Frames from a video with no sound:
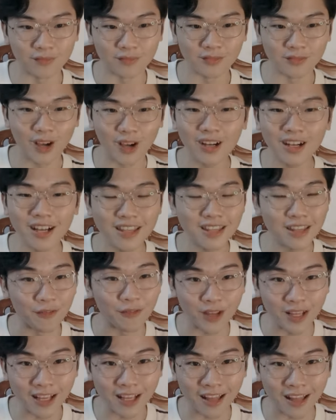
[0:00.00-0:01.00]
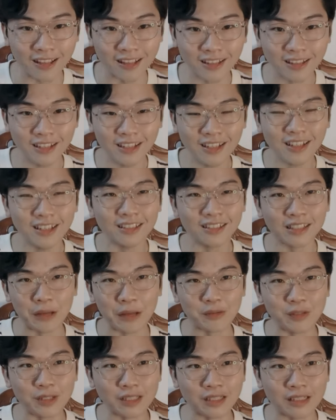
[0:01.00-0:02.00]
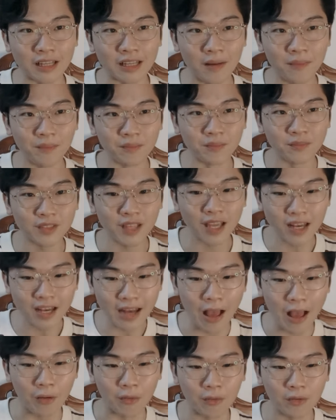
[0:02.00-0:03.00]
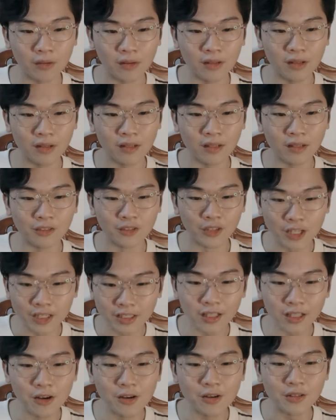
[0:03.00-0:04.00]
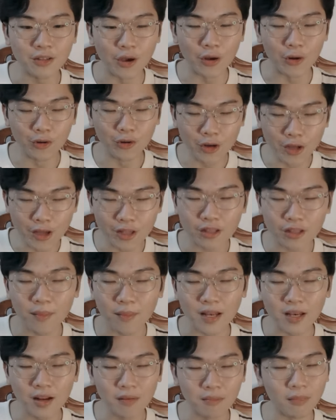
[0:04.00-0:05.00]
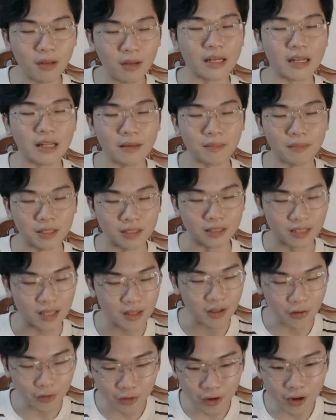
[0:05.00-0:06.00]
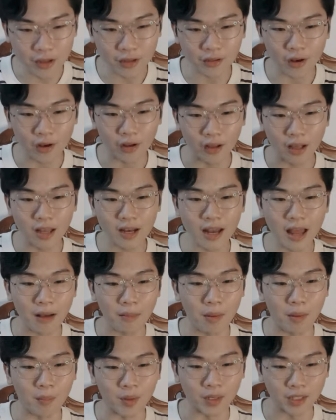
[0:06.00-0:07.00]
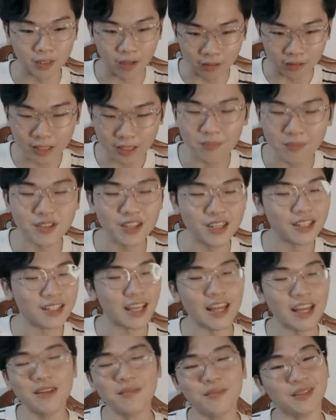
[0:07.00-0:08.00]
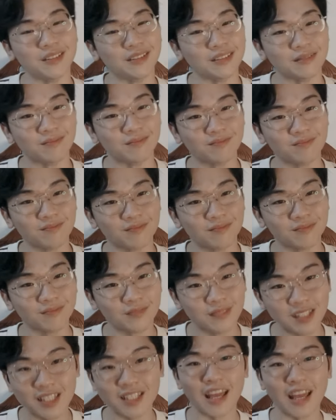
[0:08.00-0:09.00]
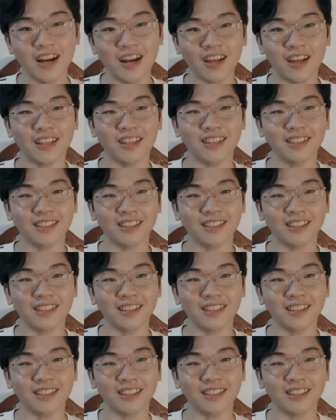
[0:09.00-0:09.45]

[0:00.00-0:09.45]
Có cái gì phải ngại, tại vì cái nào riêng tư giữ riêng cho bản thân mình thì mình sẽ giữ riêng, còn cái nào mà mình thật tâm chia sẻ thì mình chia sẻ thôi.